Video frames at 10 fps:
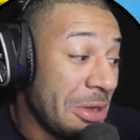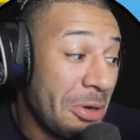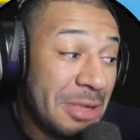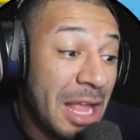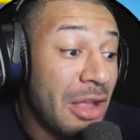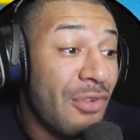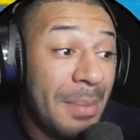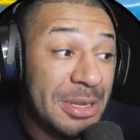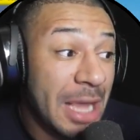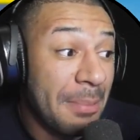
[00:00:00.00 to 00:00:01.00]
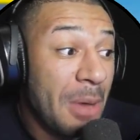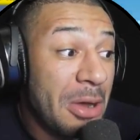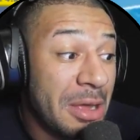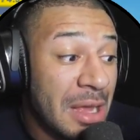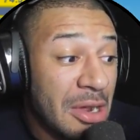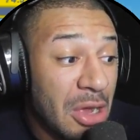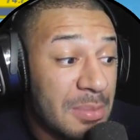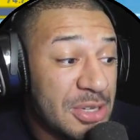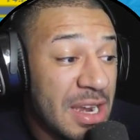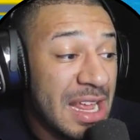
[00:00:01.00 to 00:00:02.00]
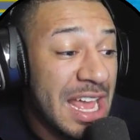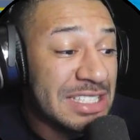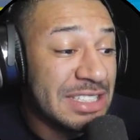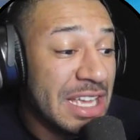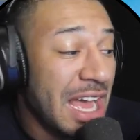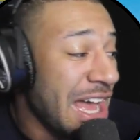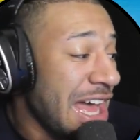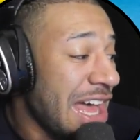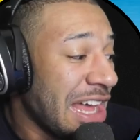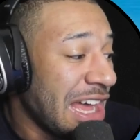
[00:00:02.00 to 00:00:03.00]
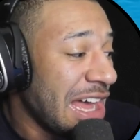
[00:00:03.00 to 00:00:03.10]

Und darauf habe ich keinen Bock. Komm schon, ess die. Ah!